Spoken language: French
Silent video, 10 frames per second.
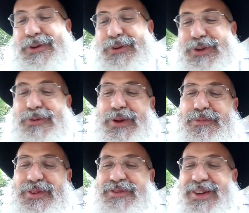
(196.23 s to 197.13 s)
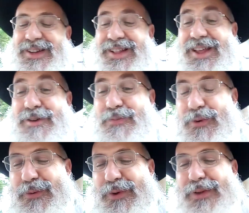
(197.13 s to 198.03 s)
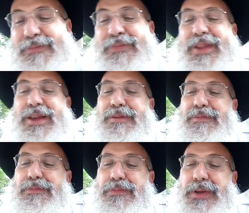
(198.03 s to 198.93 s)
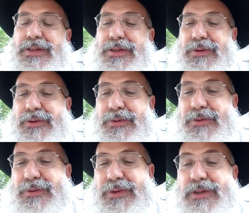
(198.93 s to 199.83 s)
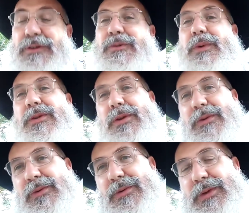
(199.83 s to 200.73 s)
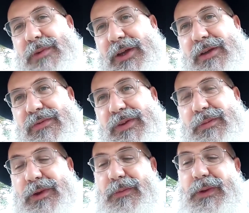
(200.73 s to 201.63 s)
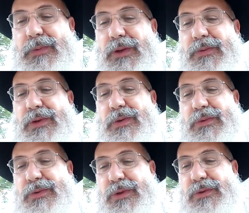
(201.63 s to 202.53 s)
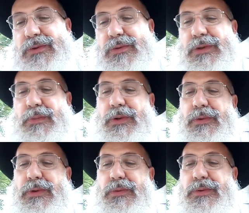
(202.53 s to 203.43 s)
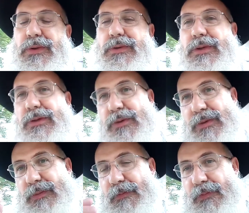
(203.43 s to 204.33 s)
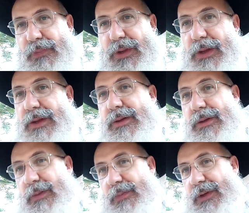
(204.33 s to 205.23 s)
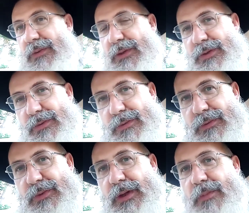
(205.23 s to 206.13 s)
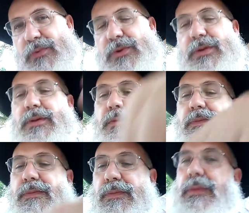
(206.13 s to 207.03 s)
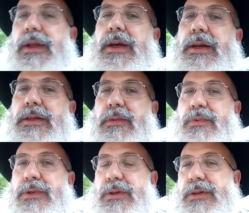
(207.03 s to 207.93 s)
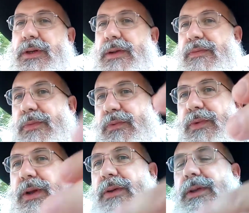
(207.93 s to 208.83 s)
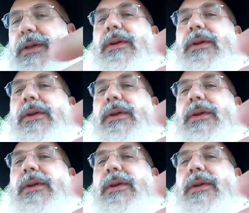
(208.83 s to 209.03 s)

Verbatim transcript: Continuellement, voilà. Pourquoi parce que les anges portent en eux des makifim, comme les prénoms liés aux anges, tous ces prénoms liés aux anges, ce sont des prénoms qui sont très puissants. Et ces puissances-là, il faut pouvoir les rentrer dans